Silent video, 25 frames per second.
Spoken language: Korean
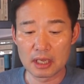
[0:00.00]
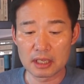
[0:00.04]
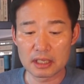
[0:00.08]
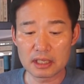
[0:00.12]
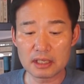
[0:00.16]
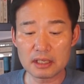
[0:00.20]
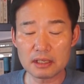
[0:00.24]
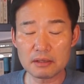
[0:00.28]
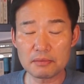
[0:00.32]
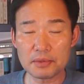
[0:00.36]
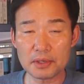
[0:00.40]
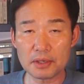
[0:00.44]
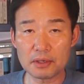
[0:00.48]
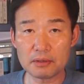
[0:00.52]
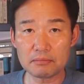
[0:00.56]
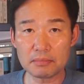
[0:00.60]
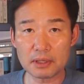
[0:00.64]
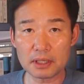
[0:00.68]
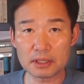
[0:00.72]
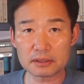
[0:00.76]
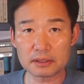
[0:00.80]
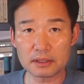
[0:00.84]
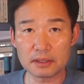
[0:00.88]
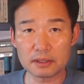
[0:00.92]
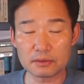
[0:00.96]

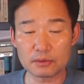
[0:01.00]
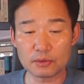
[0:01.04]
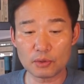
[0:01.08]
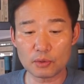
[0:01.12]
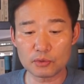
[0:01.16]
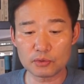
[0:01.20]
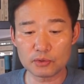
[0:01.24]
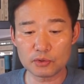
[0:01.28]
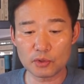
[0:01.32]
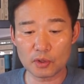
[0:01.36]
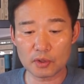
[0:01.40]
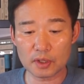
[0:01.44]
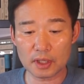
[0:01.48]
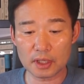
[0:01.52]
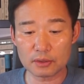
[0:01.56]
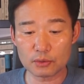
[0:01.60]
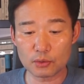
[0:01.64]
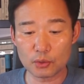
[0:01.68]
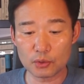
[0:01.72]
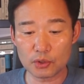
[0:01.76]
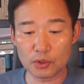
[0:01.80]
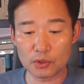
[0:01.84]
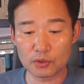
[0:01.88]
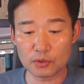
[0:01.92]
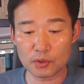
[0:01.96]
이명박 대통령의
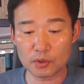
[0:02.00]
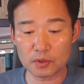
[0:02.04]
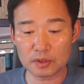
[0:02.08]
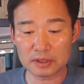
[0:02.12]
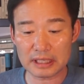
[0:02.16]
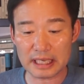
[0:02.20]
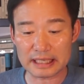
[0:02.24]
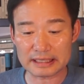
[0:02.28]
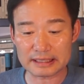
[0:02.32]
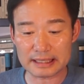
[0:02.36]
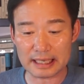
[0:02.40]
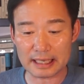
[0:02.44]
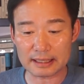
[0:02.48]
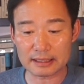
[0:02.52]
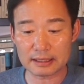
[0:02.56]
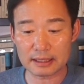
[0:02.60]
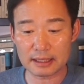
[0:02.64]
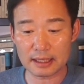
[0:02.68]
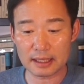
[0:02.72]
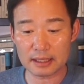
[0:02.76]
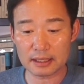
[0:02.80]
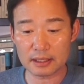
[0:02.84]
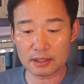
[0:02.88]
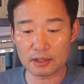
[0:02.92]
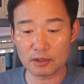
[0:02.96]
논현동
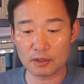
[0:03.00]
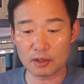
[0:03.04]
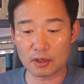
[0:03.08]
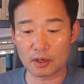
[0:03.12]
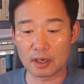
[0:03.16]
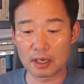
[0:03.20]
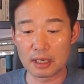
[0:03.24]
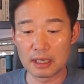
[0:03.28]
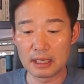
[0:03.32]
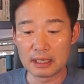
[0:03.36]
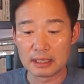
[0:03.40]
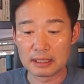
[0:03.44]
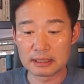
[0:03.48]
자택이요.